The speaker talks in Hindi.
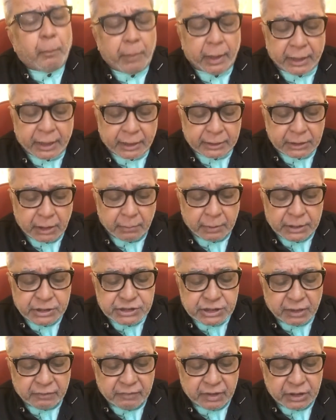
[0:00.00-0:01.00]
मैं कहता भाई
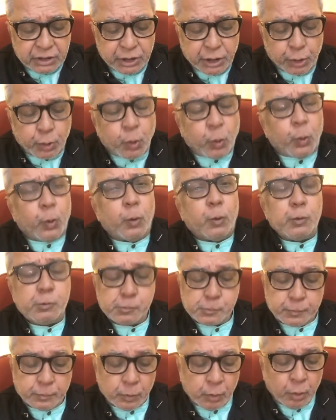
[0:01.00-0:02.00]
जावेद देखो
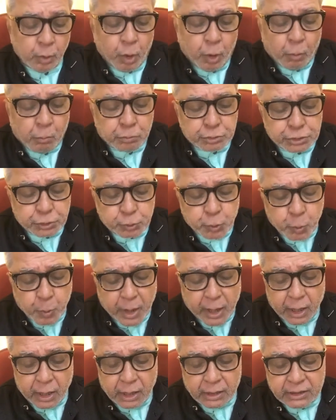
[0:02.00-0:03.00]
मुझे
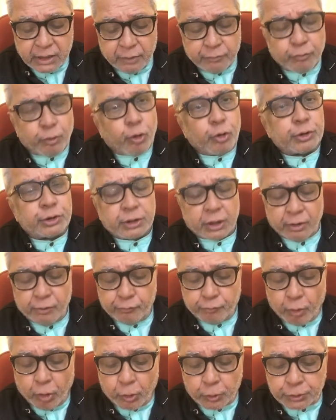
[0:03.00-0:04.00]
तुम्हारा ये वक्तन
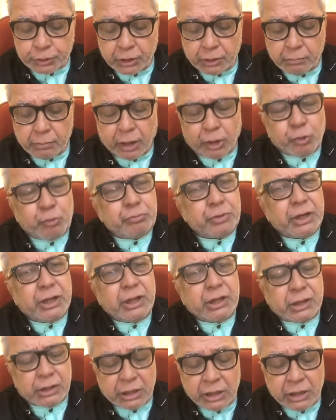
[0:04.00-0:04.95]
फ़ोक्तन मालूम नहीं